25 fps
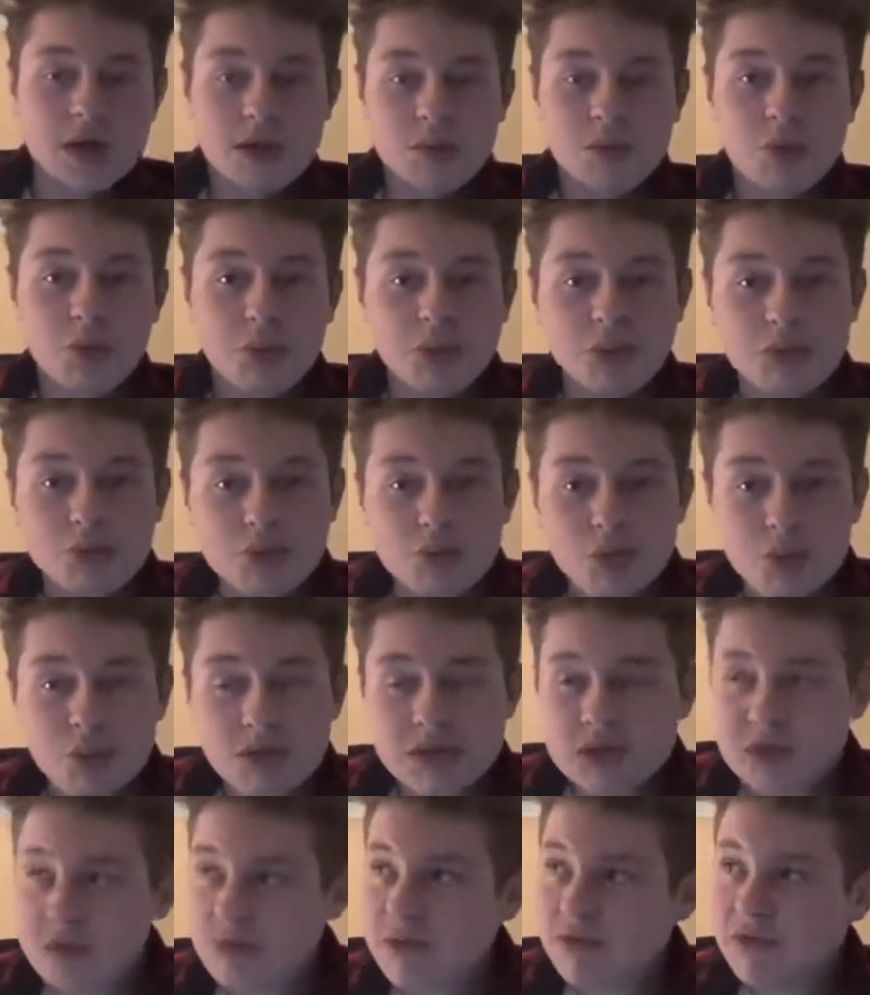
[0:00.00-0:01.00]
Pour, pour moi,
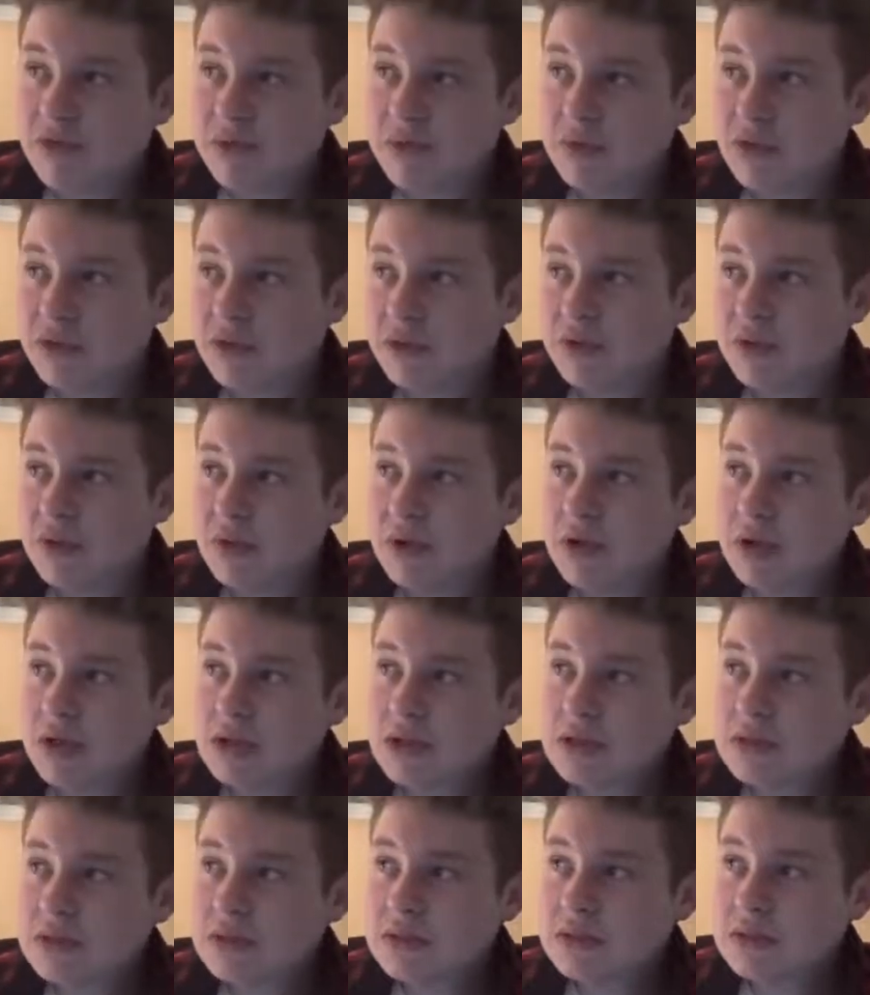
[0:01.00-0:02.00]
ça m'a vraiment,
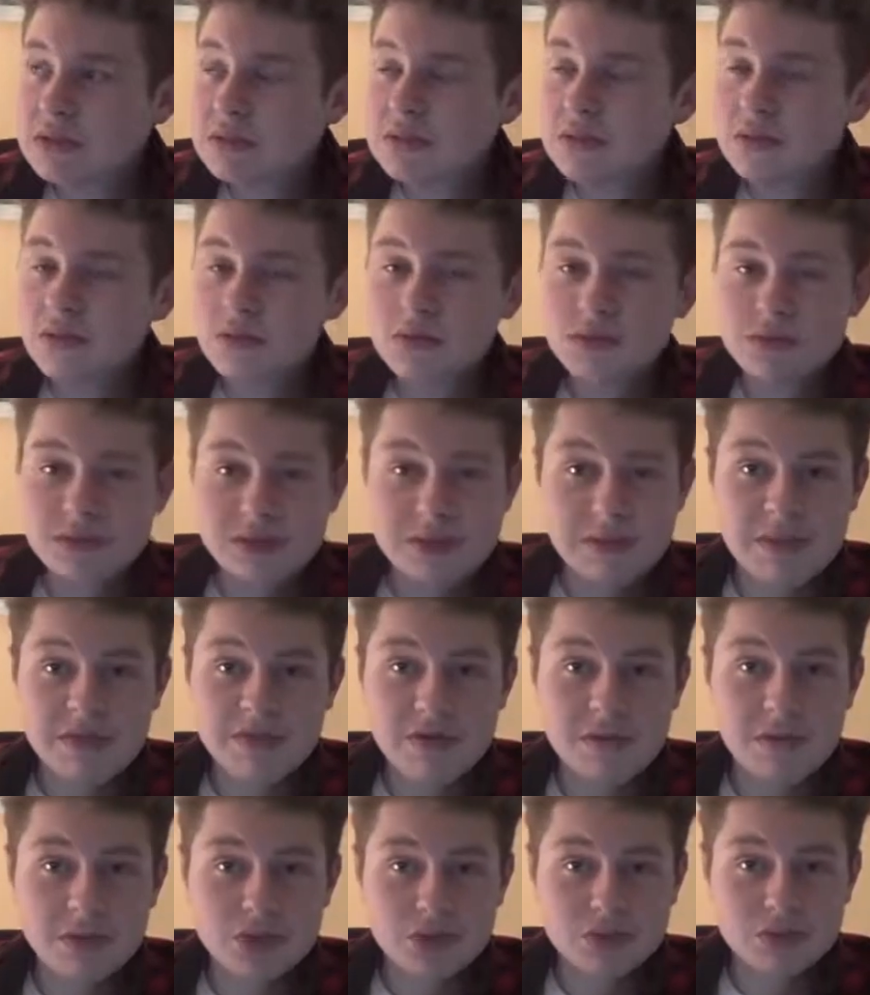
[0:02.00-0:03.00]
euh, ça m'a
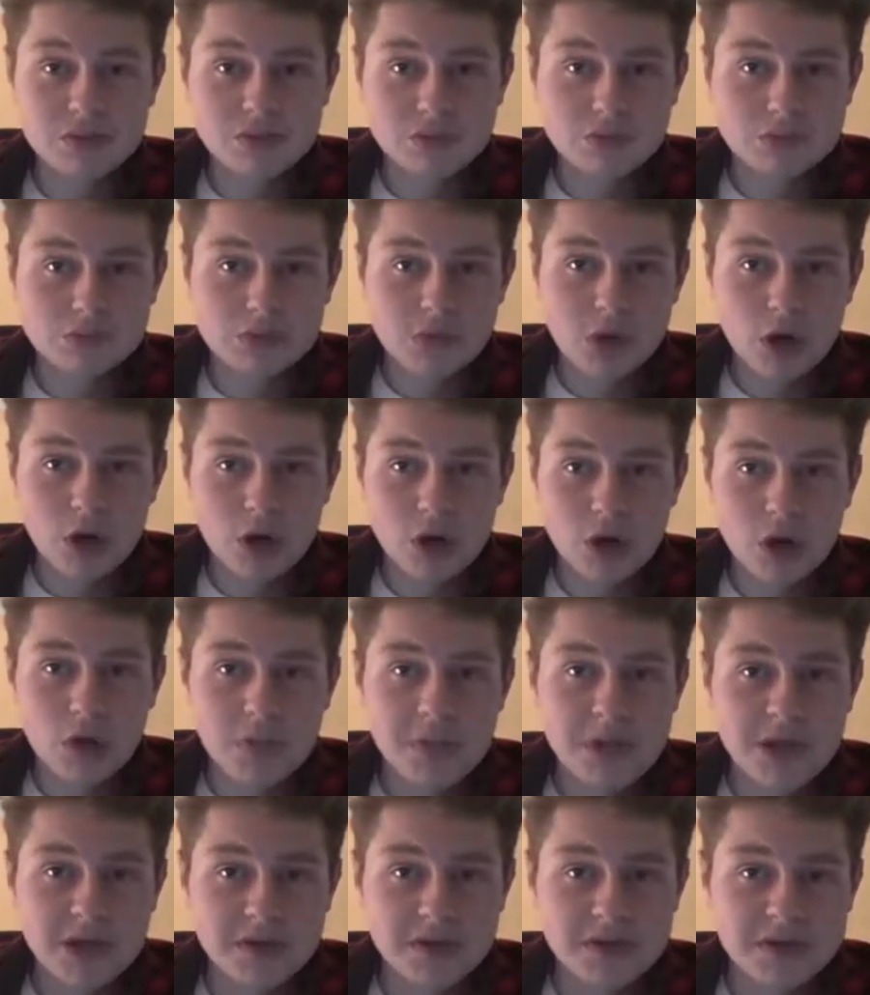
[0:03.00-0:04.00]
vraiment
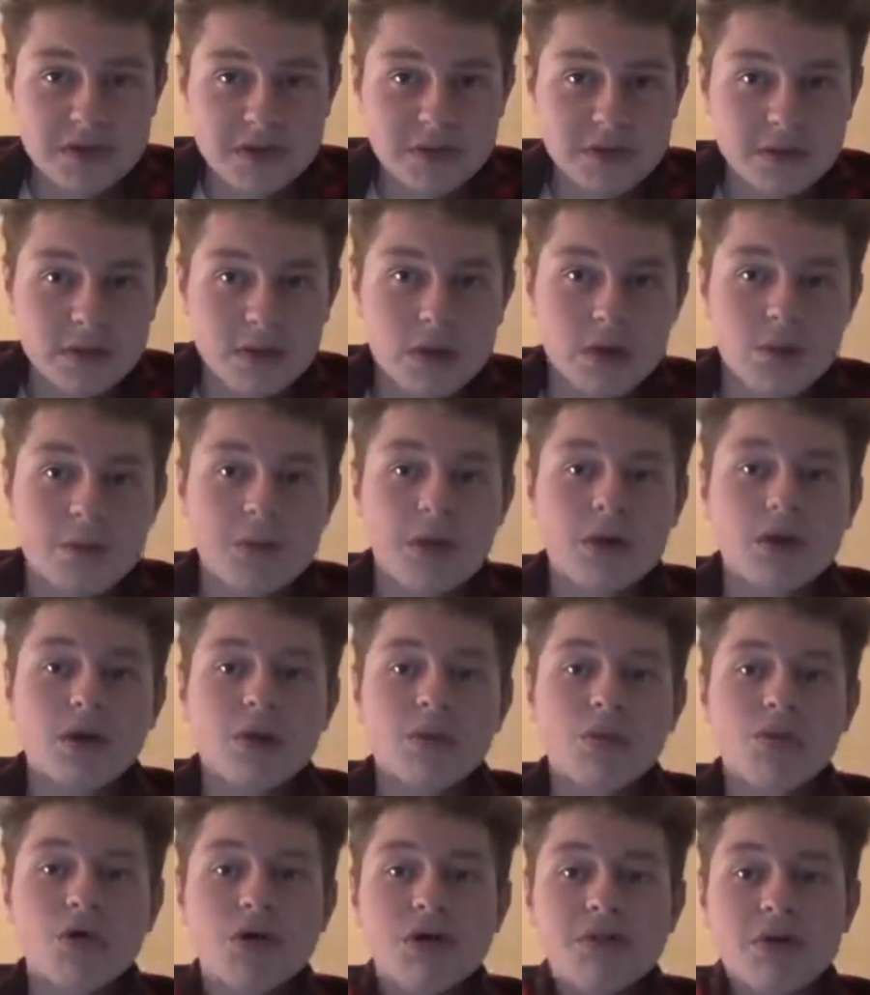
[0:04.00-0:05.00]
emmerdé en parlant
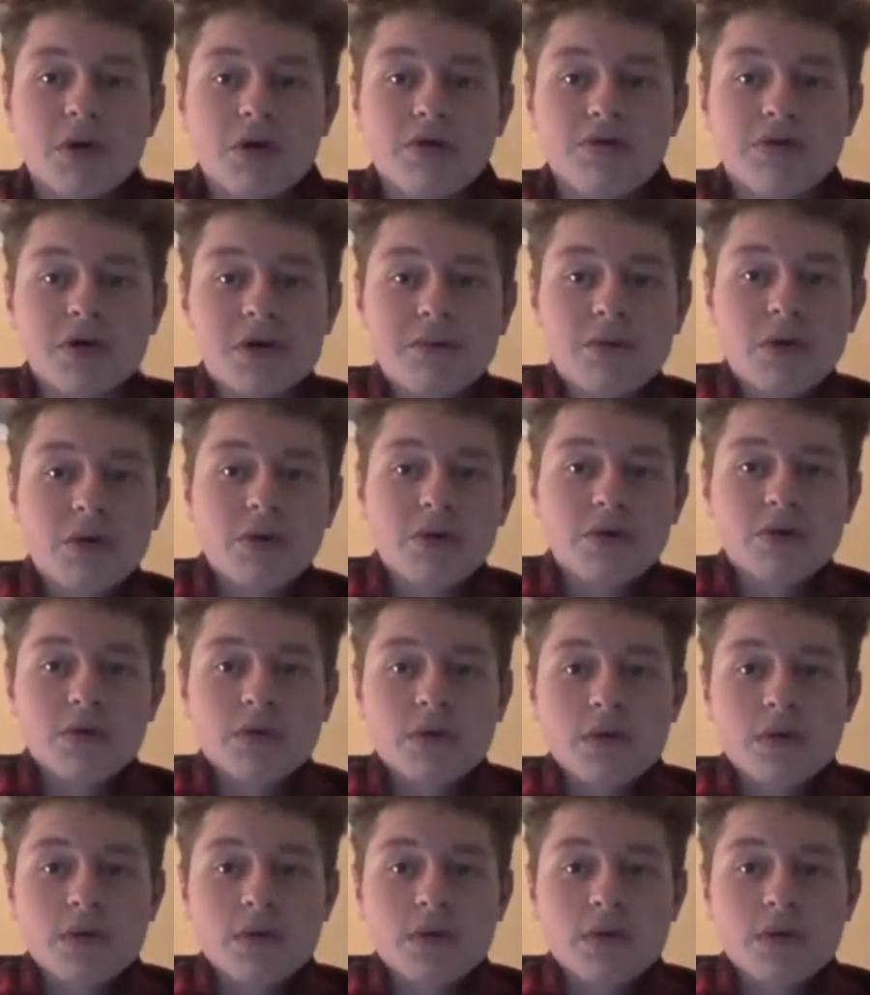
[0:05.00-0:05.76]
poliment, vraiment.